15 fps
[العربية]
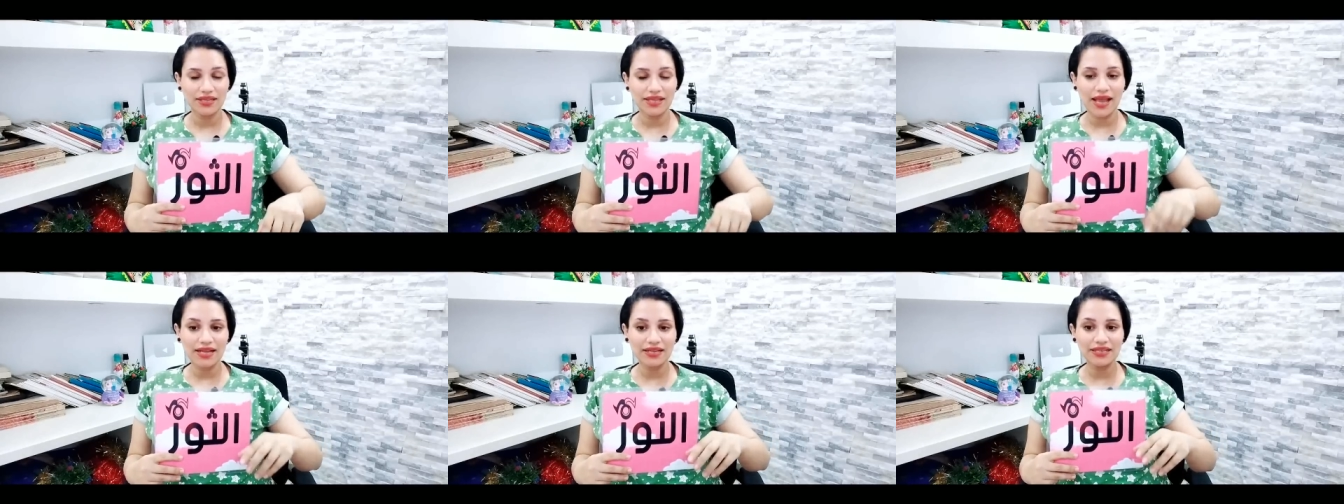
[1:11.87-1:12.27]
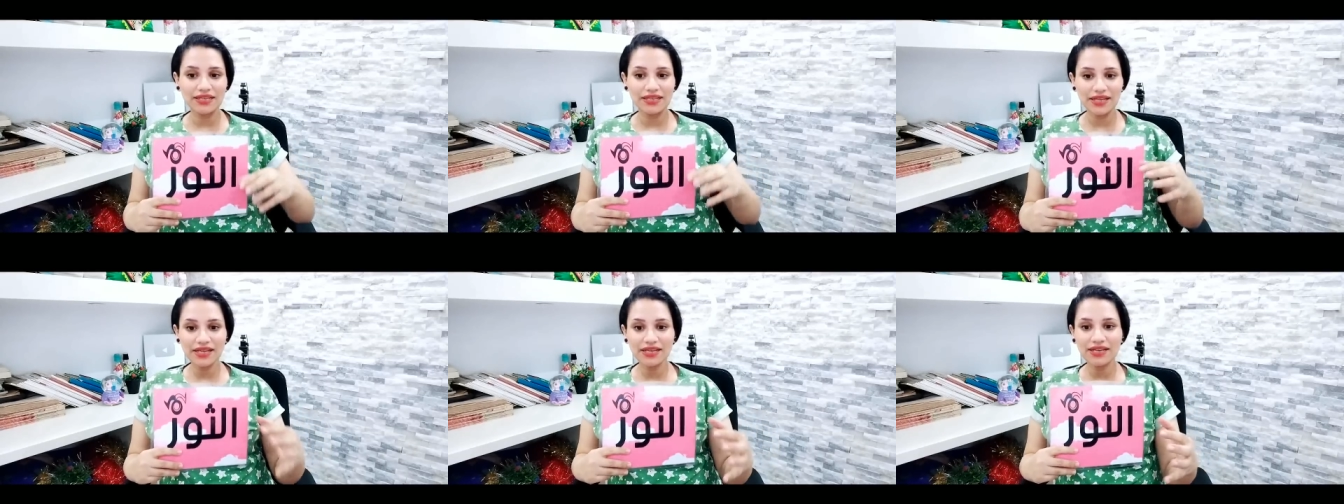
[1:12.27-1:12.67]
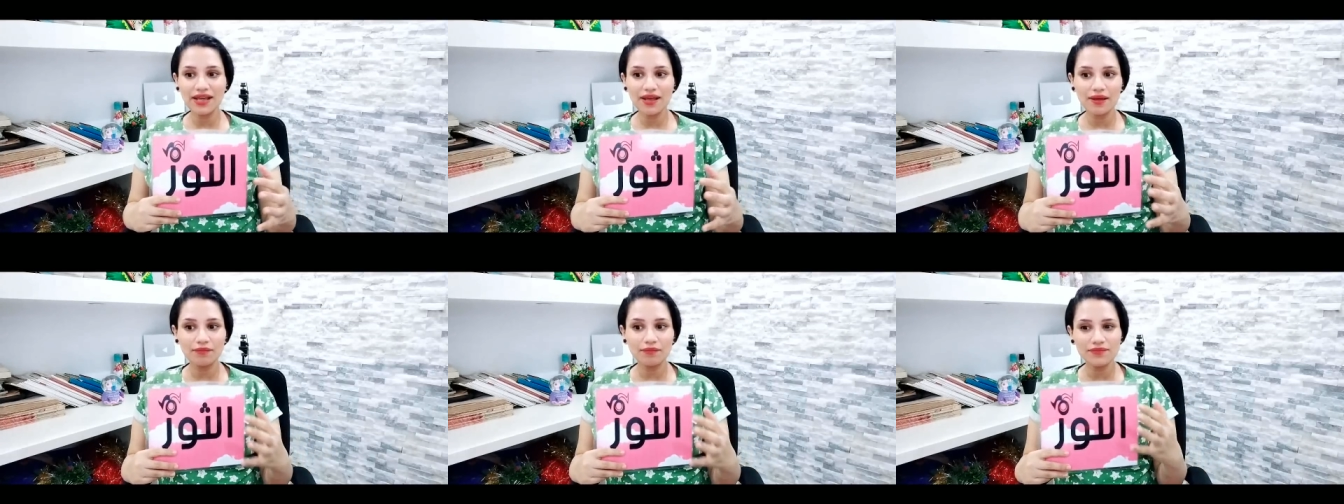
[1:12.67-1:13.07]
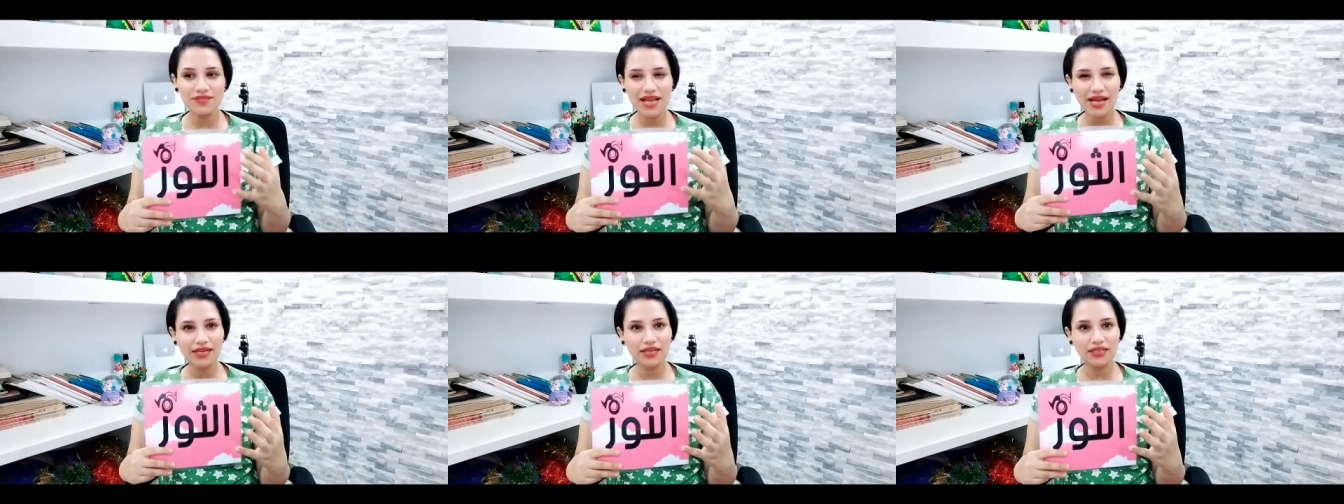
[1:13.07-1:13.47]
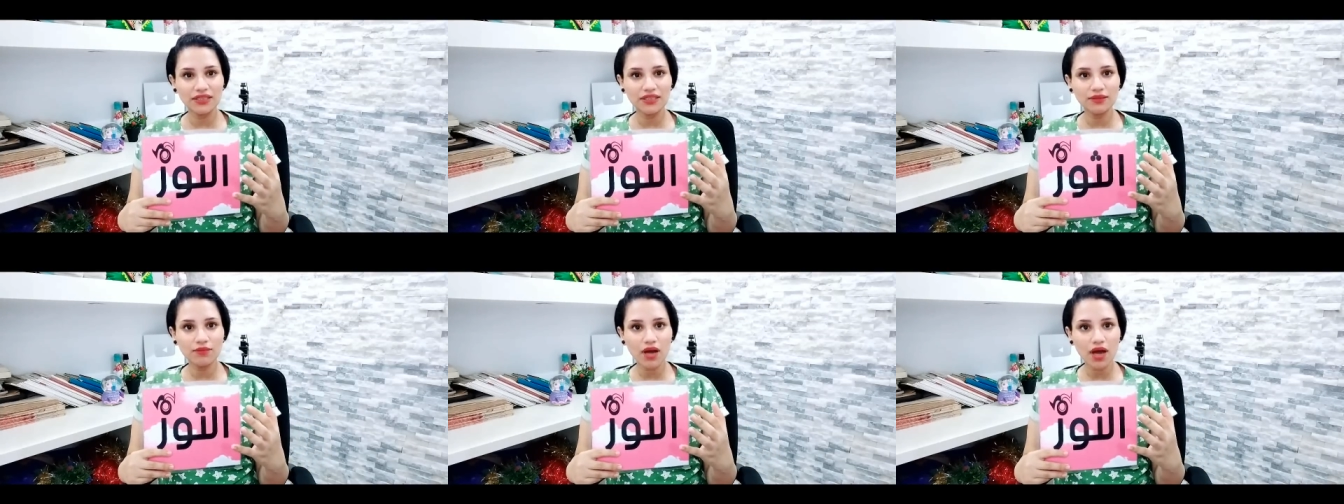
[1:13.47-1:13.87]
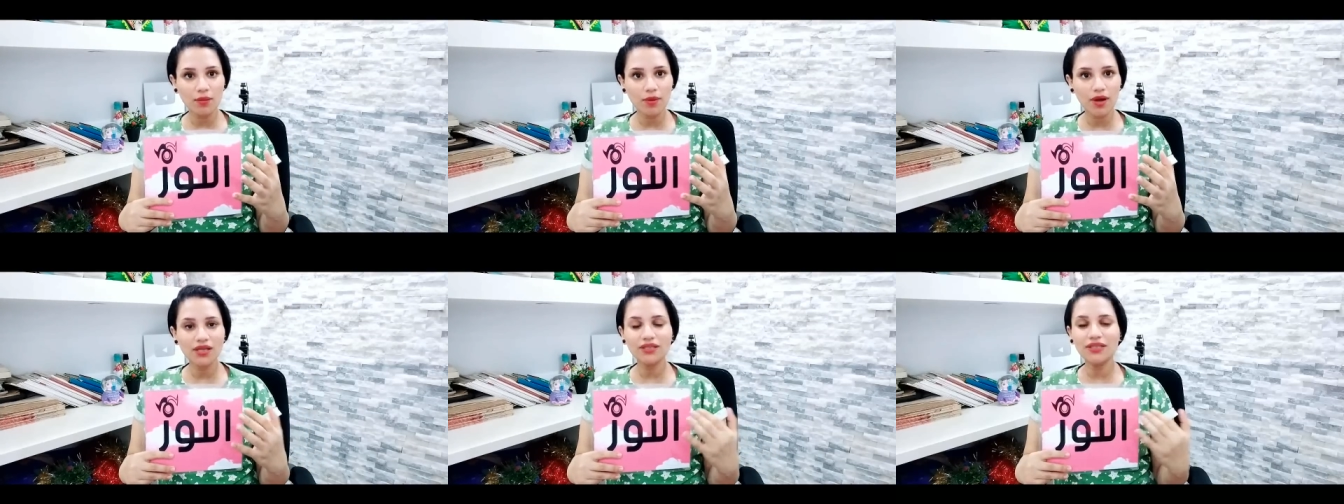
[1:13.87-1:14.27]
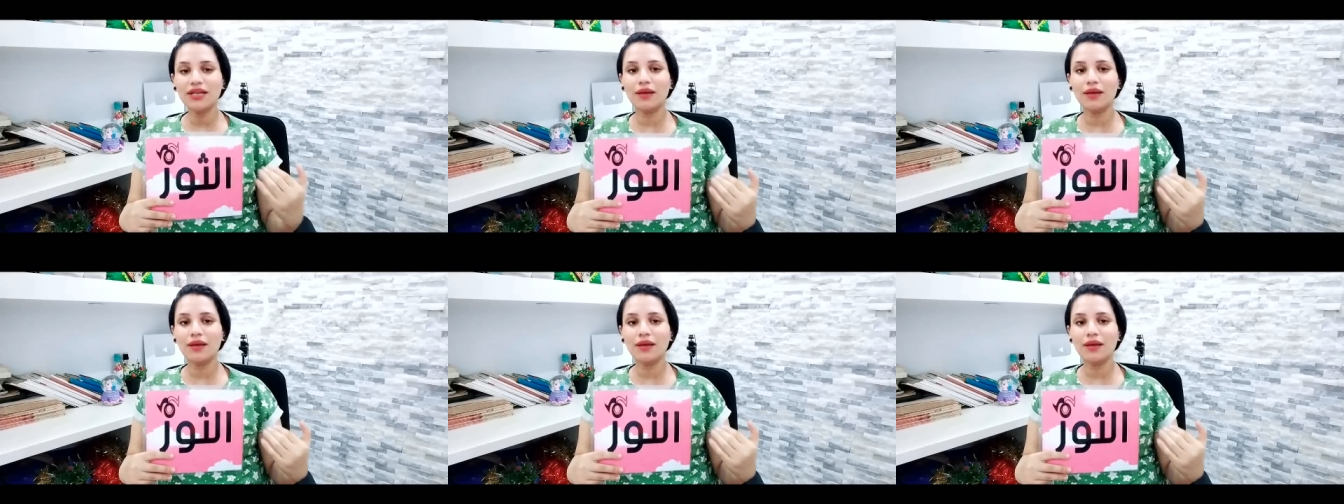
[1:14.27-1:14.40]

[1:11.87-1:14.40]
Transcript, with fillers: يعني ان احنا زعلانين مع بعض